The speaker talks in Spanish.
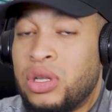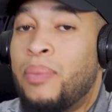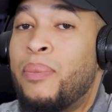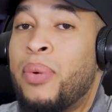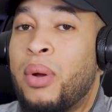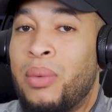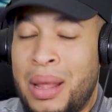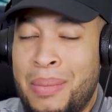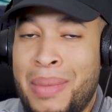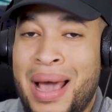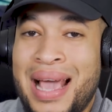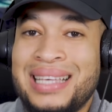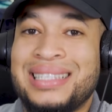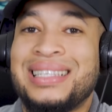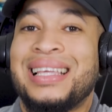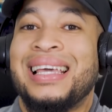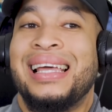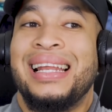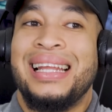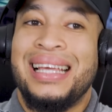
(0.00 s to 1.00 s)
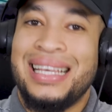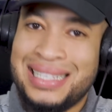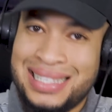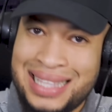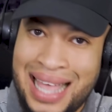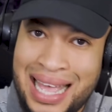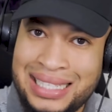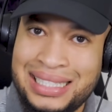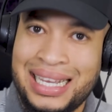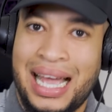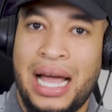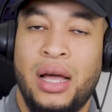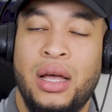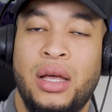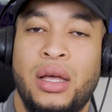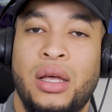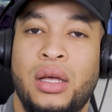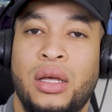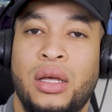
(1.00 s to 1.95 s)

El problema es que el que está allá